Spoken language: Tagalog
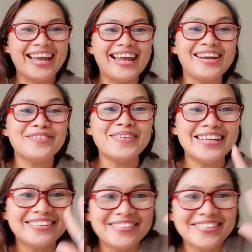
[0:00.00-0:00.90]
Hello
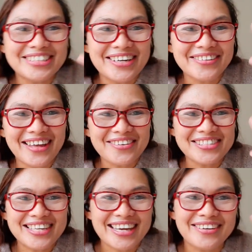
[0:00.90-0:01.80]
manito ko, shout
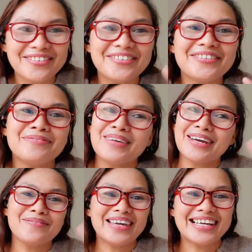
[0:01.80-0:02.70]
out sa iyo.
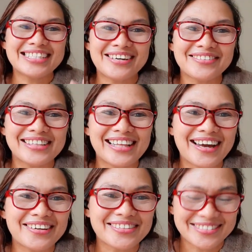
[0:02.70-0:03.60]
Mega mega shout
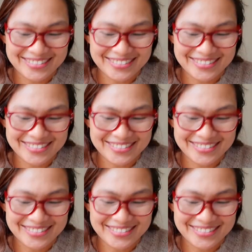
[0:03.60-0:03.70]
out.